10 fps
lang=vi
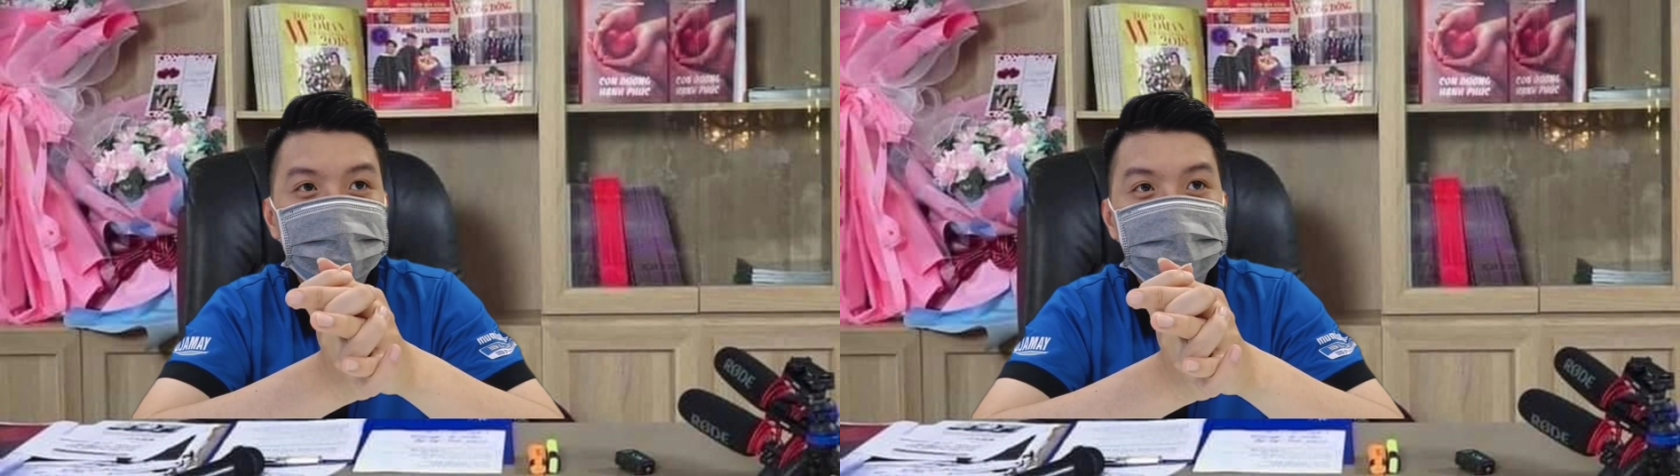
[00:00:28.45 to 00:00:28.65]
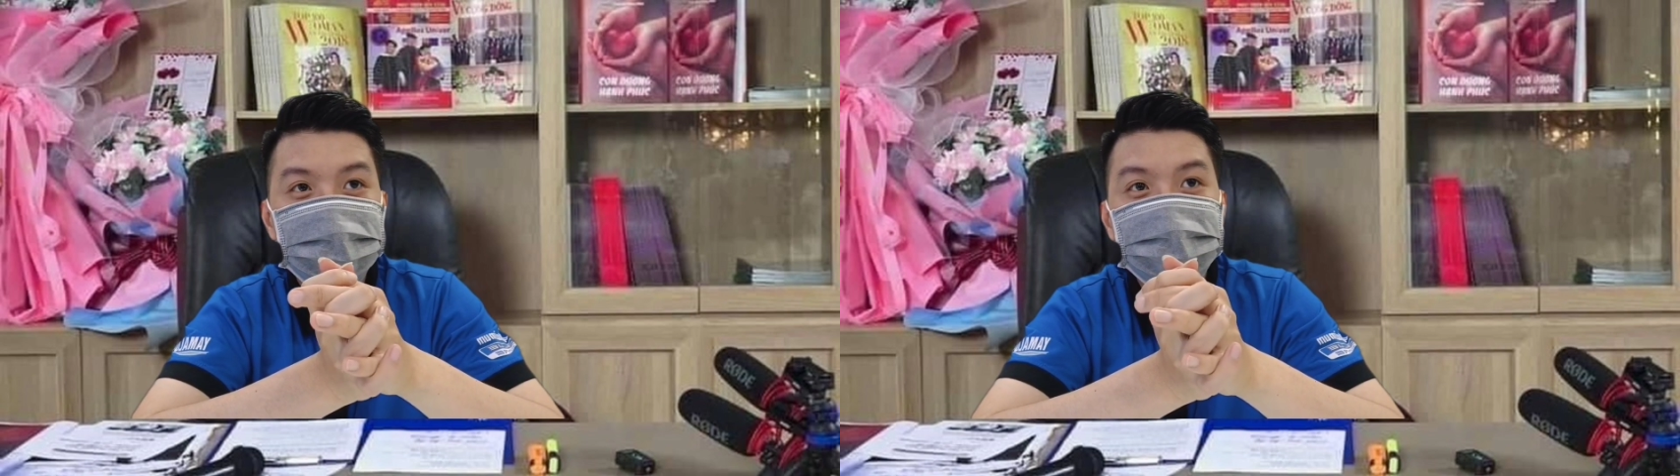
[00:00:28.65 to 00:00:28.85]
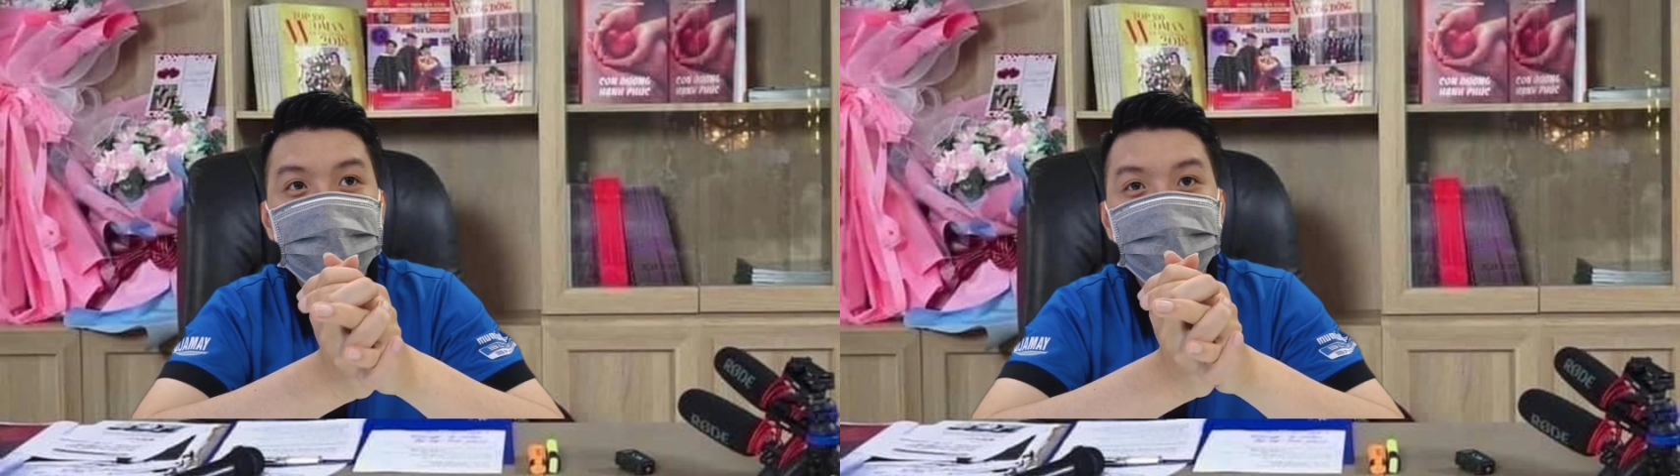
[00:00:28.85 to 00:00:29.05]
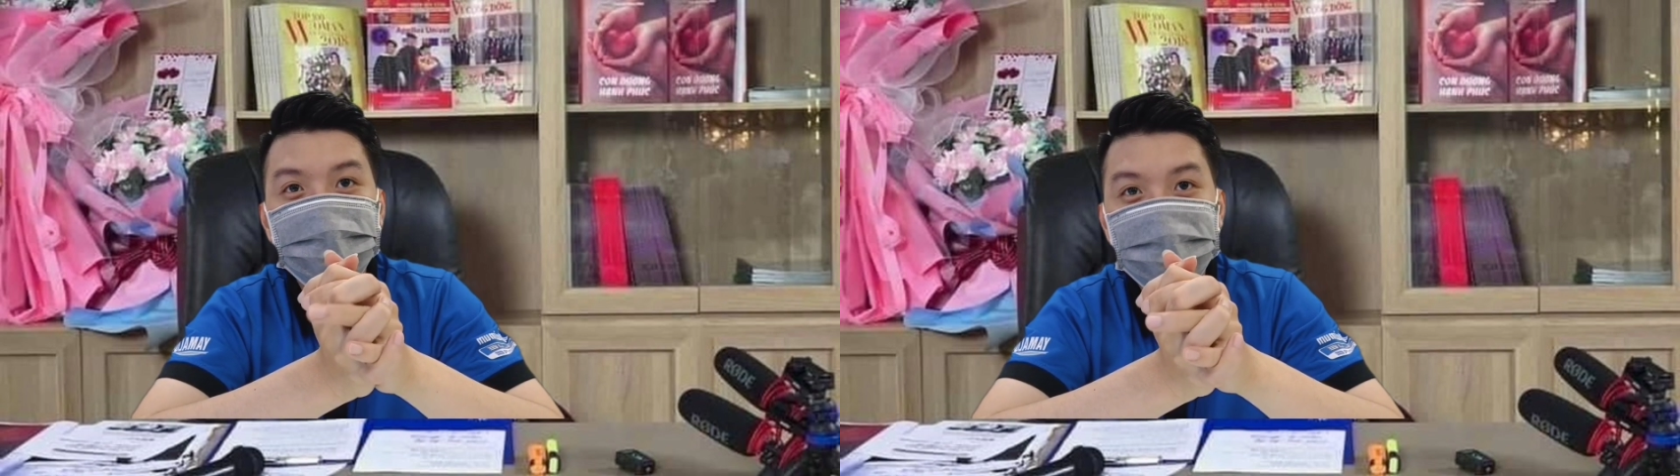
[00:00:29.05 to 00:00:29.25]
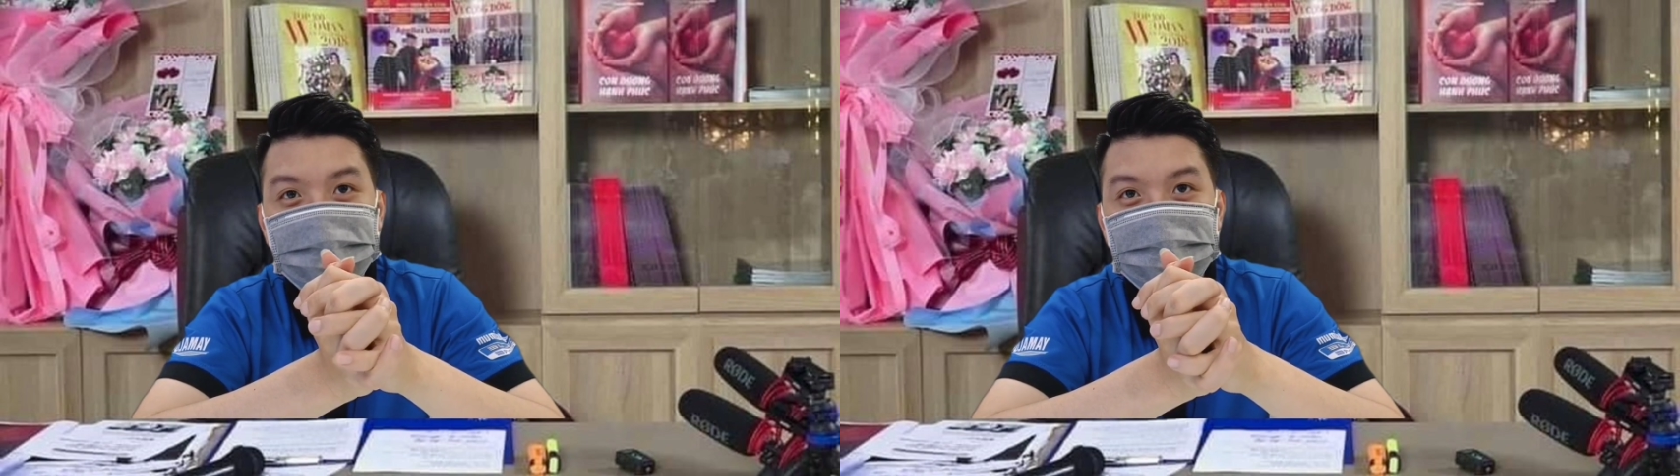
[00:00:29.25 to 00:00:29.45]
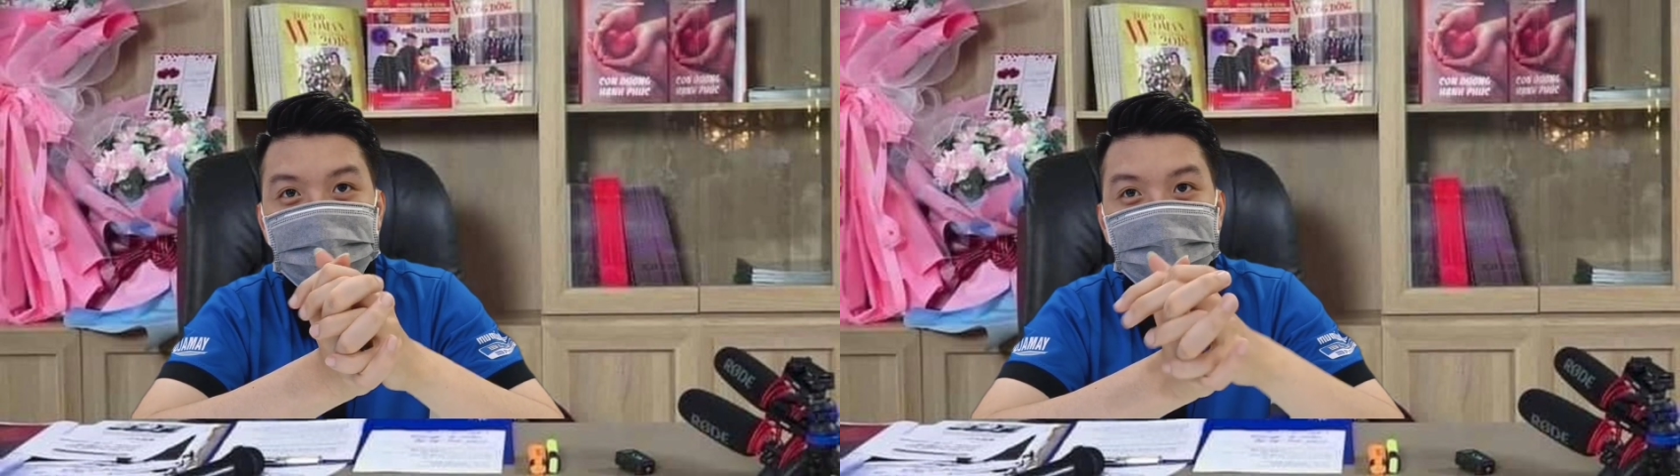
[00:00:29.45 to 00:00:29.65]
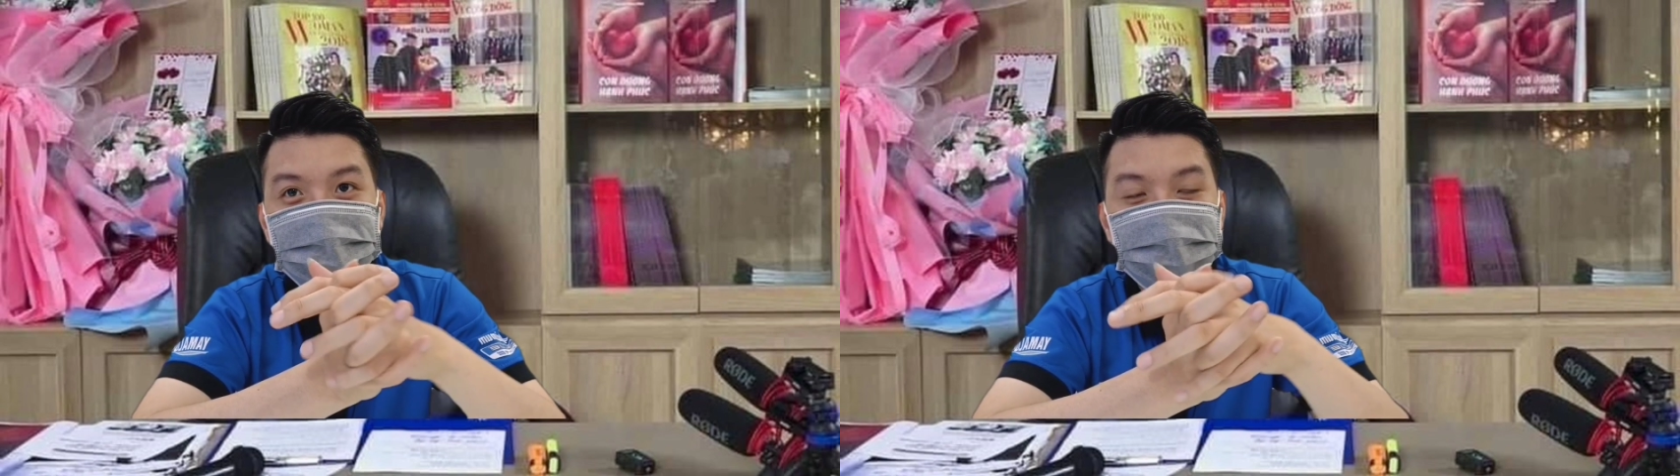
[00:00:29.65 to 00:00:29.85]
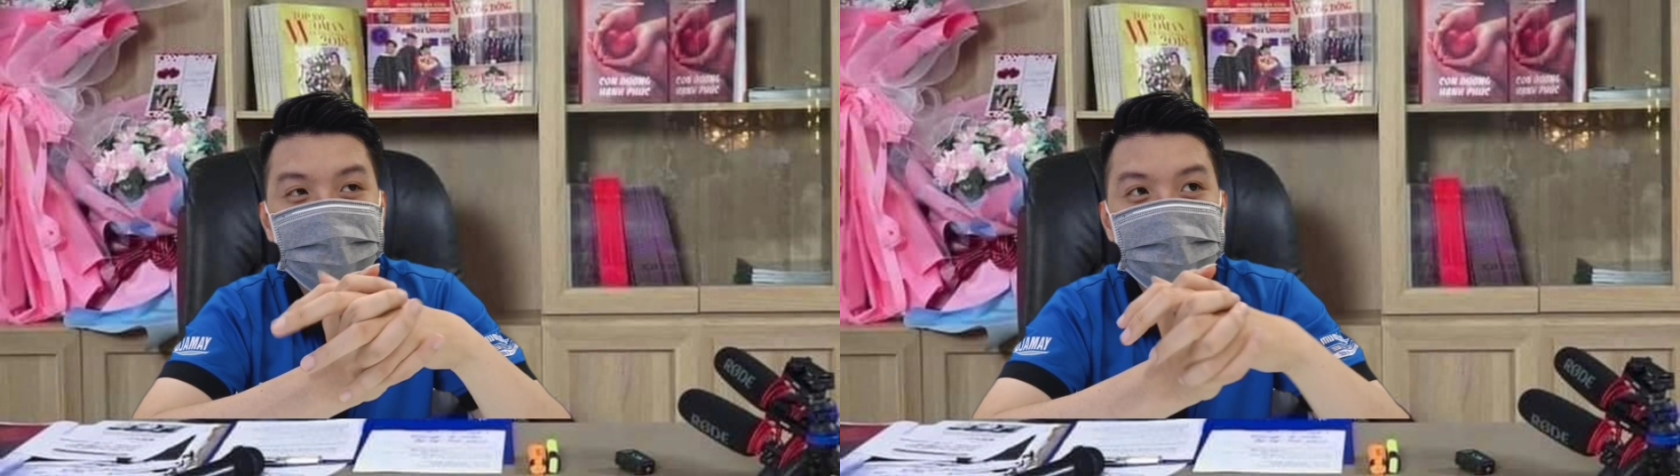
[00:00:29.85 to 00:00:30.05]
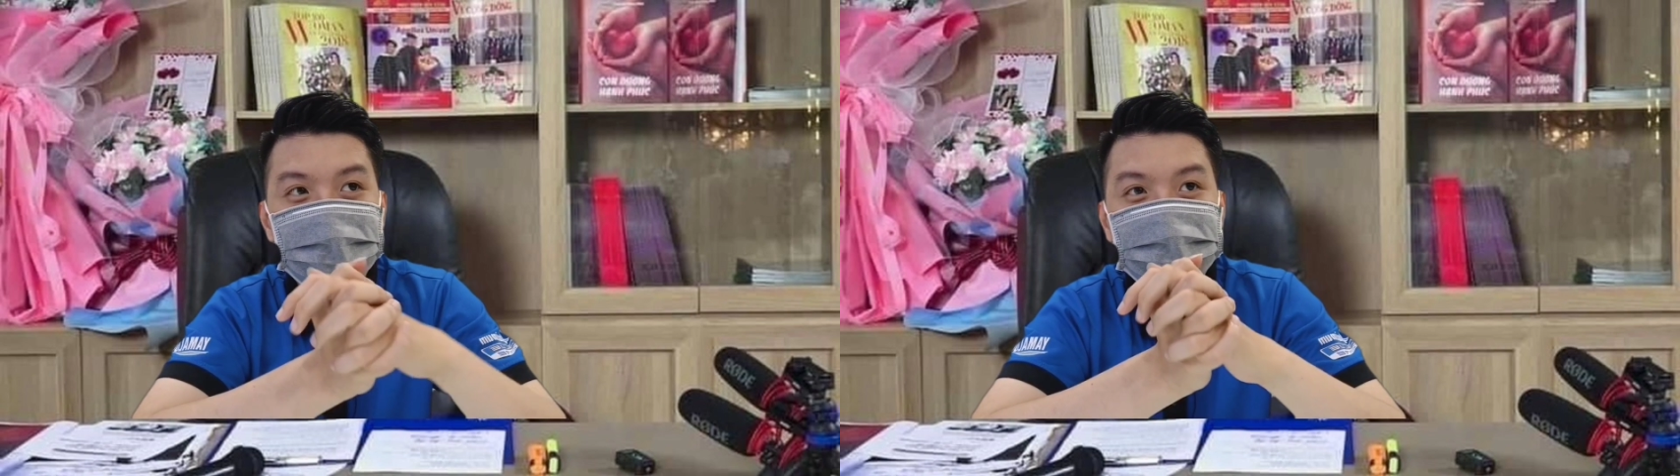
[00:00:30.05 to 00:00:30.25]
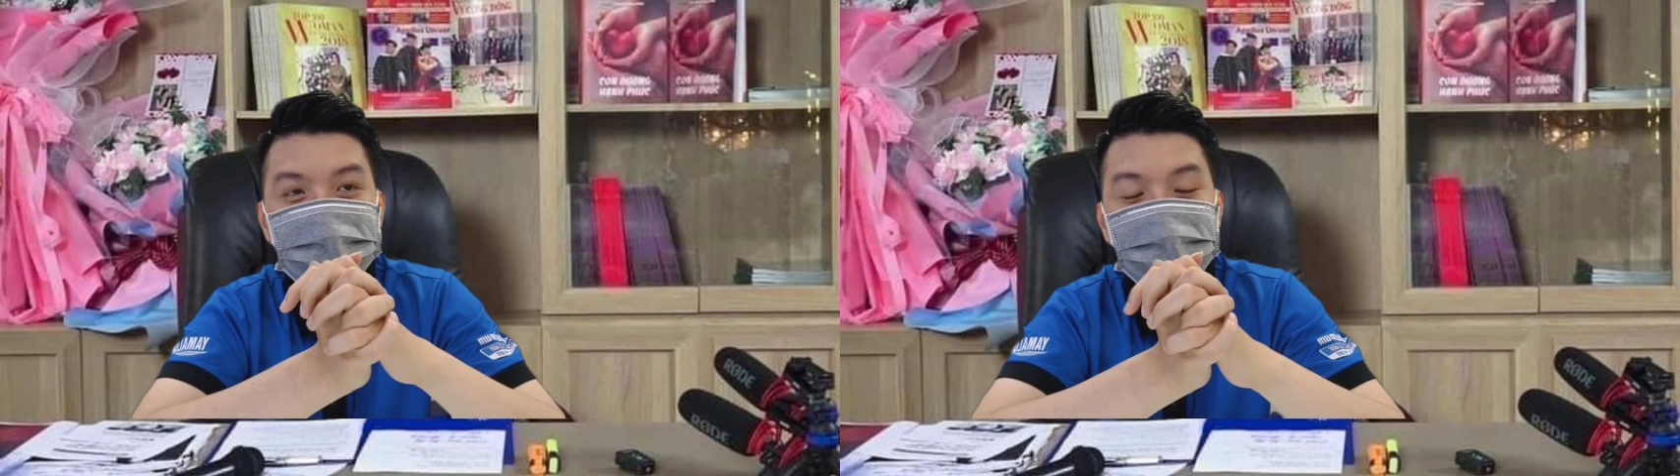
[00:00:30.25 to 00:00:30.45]
trên cái kênh của mình thì hôm nay mình
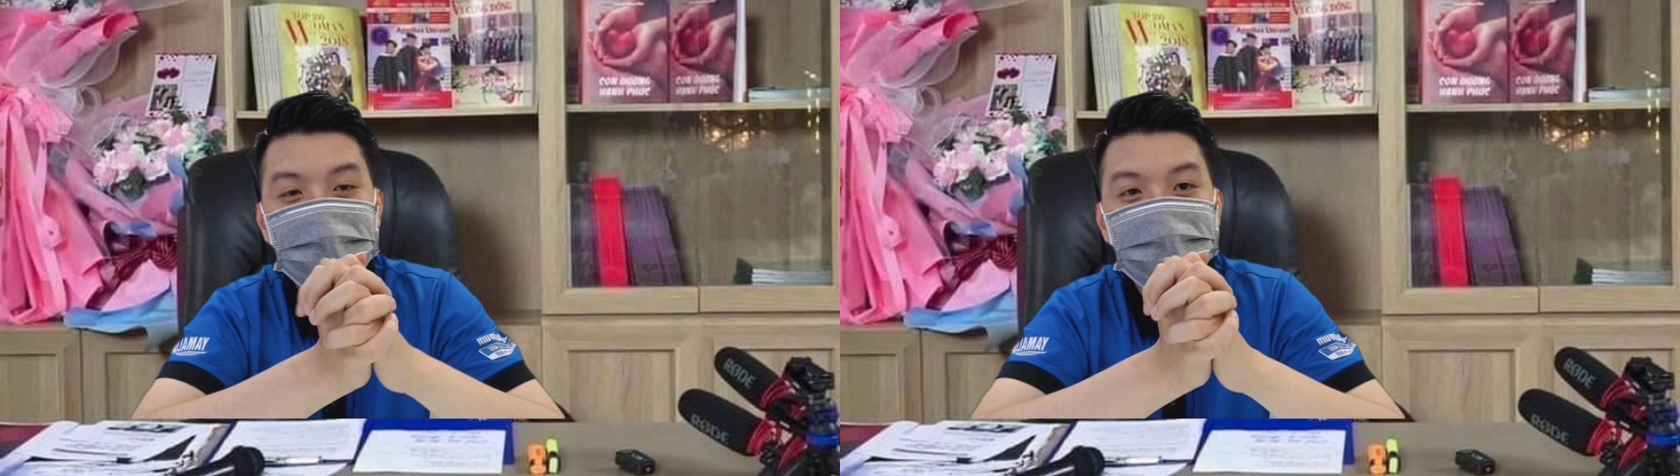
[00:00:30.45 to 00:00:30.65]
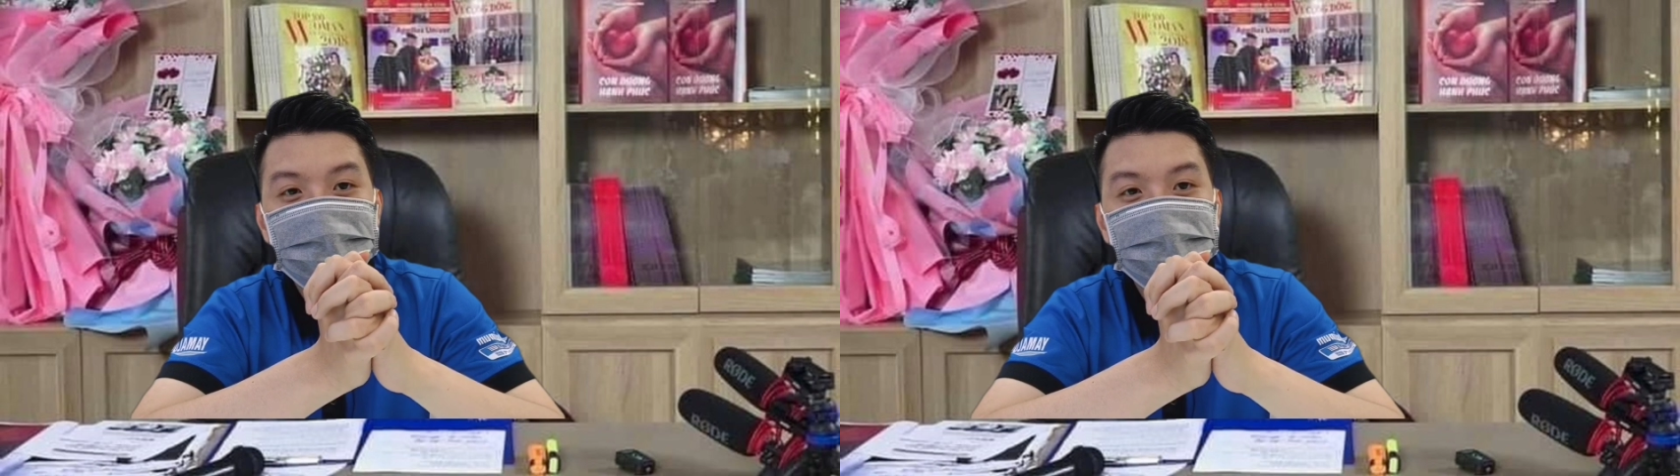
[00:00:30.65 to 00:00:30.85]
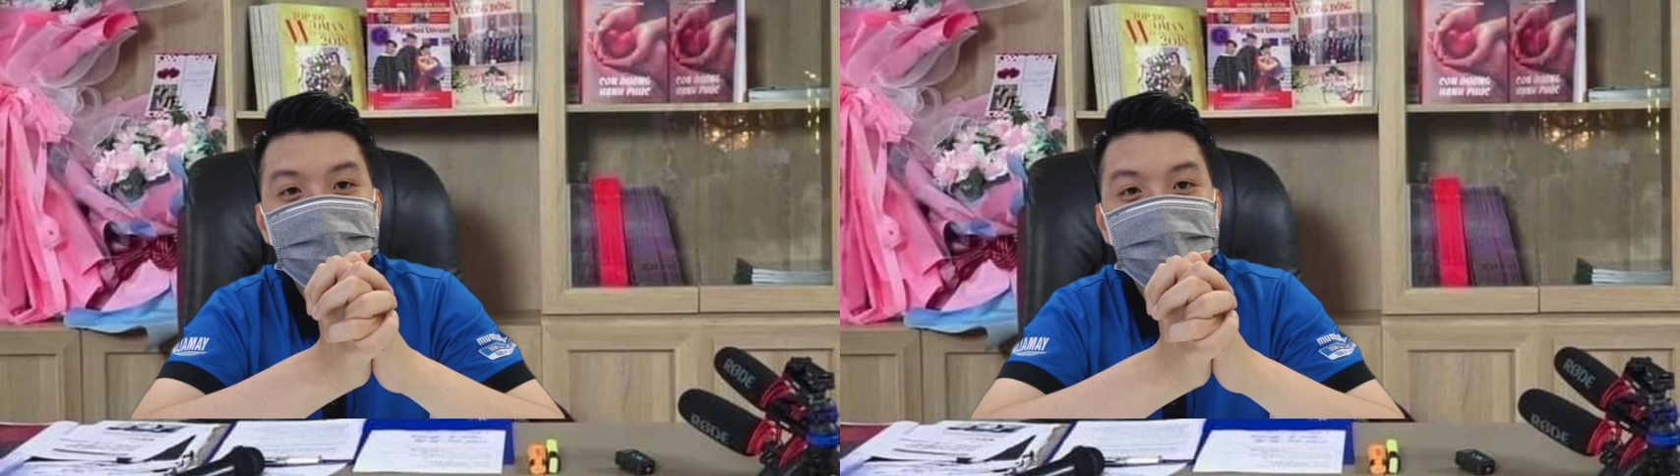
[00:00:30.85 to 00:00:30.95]
sẽ thực hiện à,